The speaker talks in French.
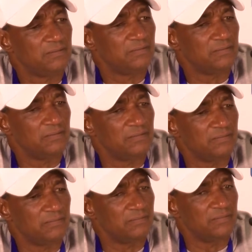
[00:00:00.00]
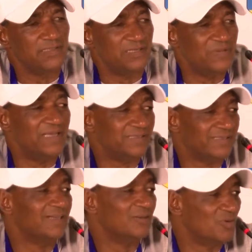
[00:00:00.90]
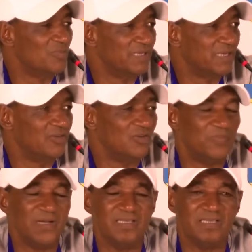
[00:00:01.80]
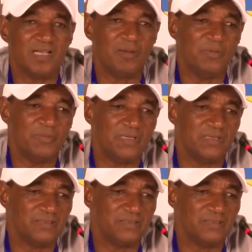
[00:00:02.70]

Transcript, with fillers: Euh, le début a été très compliqué, ils n'ont pas été quand même